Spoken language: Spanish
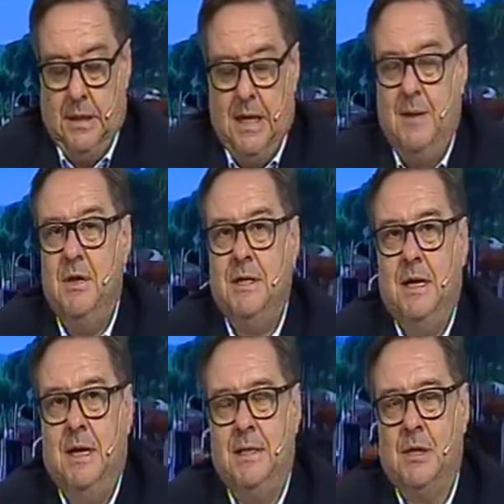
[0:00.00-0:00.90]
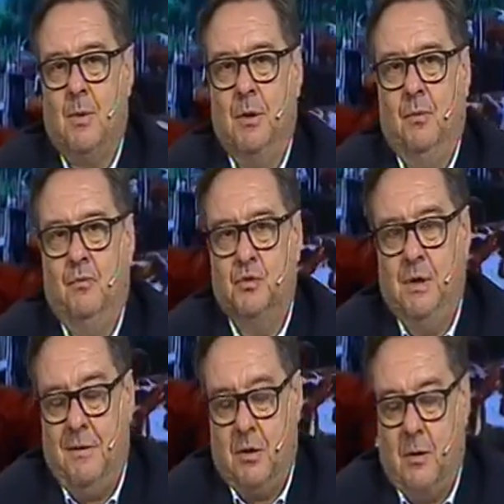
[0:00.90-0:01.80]
la mesa de enlace, cuando
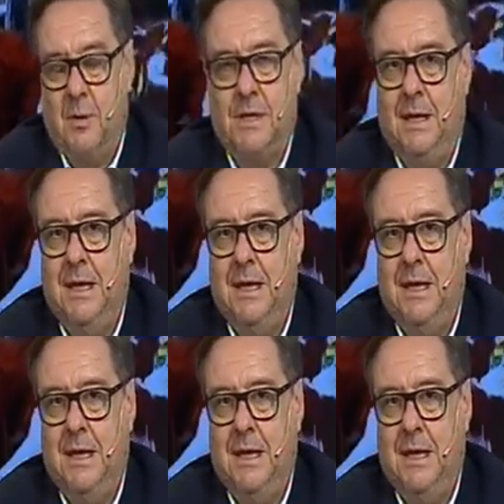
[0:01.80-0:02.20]
funcionaba como mesa de